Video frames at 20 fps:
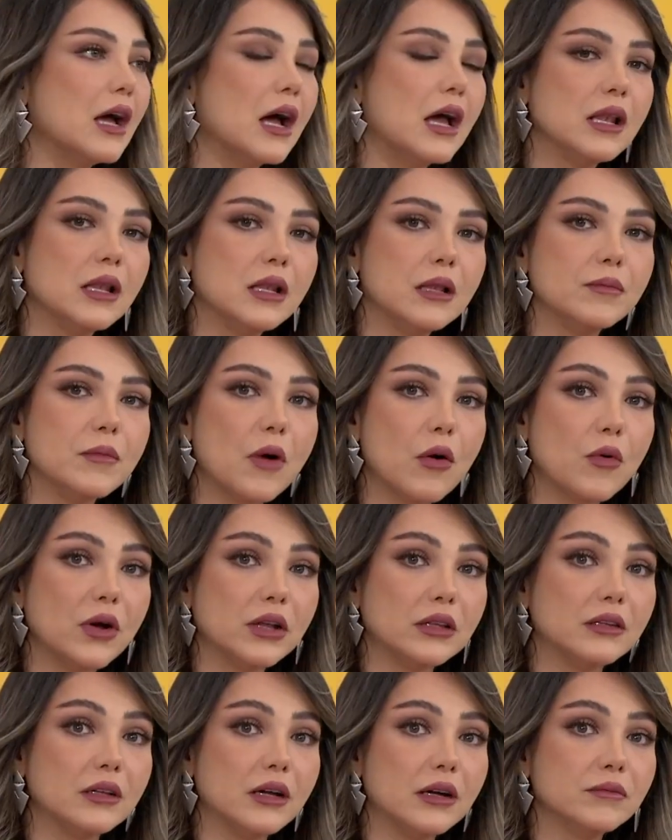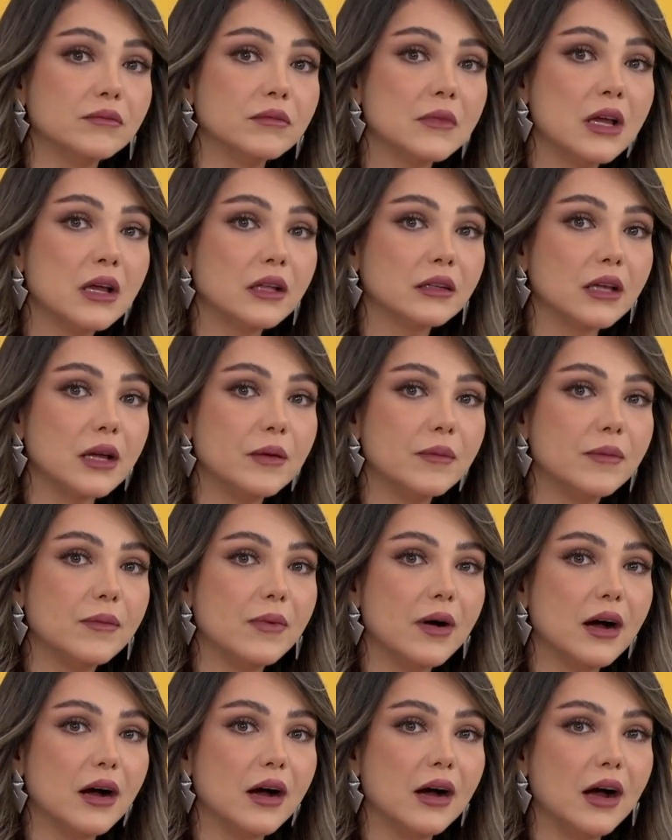المودة طيب
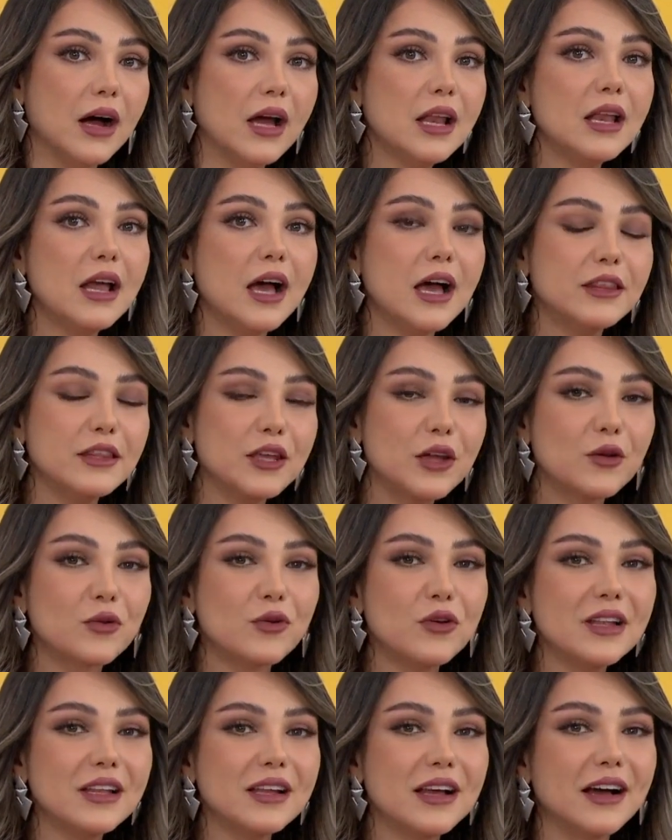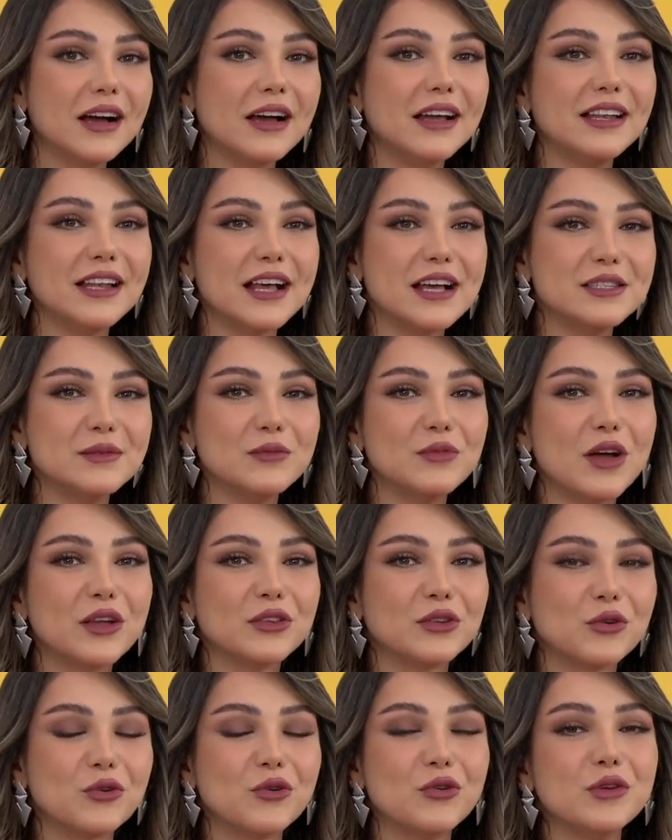هل هذه كلها لازم
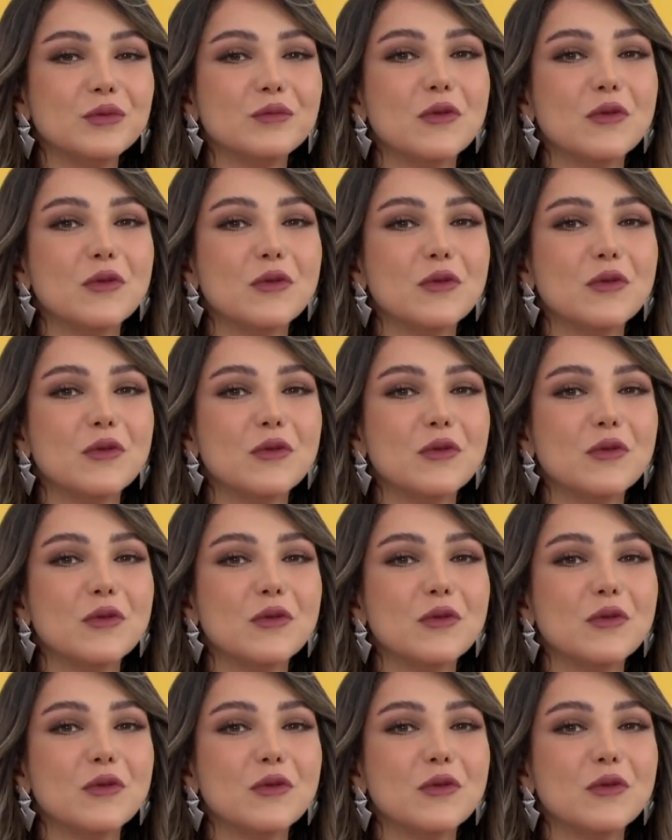تكون